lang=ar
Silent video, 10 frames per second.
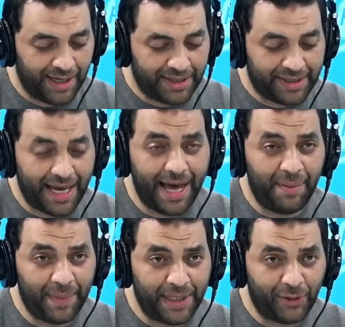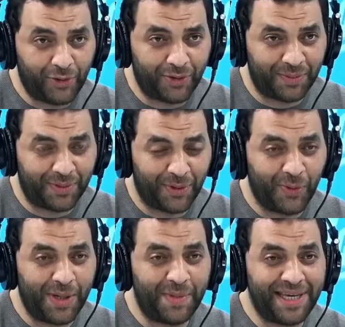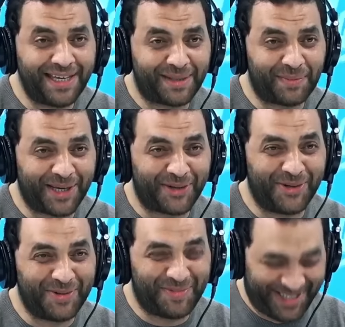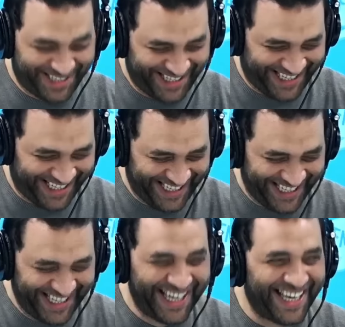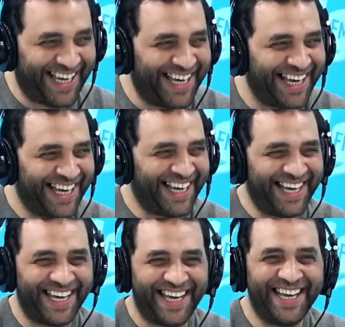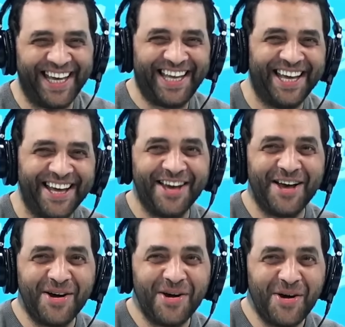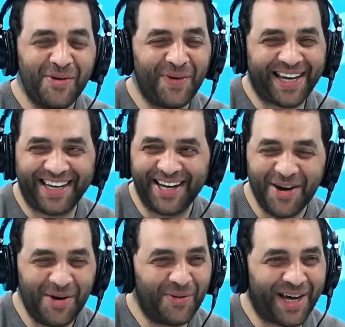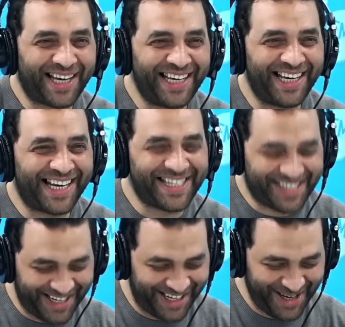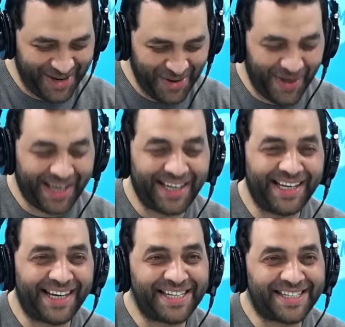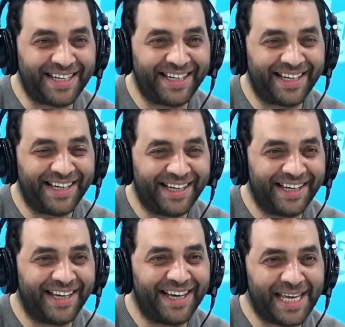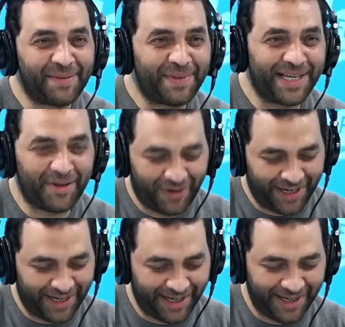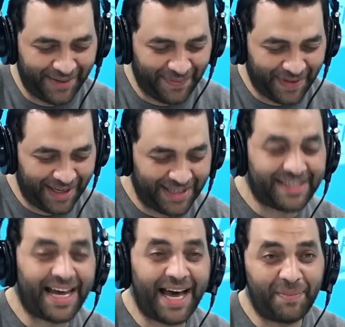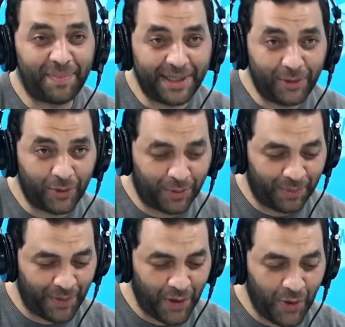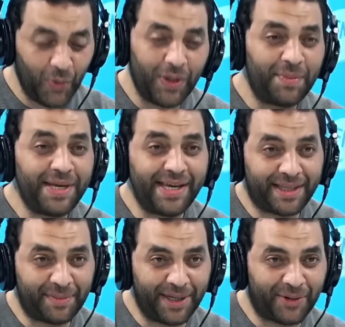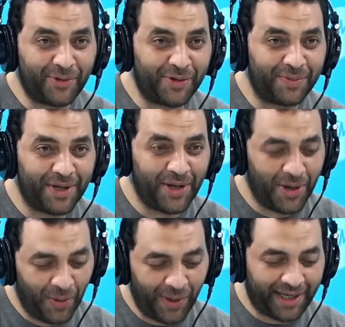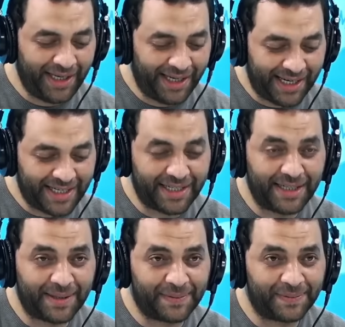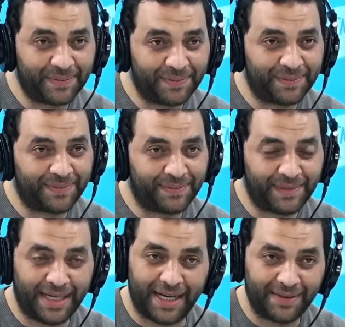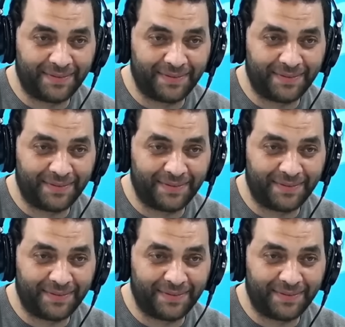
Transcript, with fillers: الساحب ما يدوم والميت ما يقوم انشلتوا انشلتوا انشلتوا والحي يروح وقليل لسن والحي يروح وقليل لسن املأ الفراغ الساحب ما يدوم والميت ما يقوم وقليل لسن يدو لا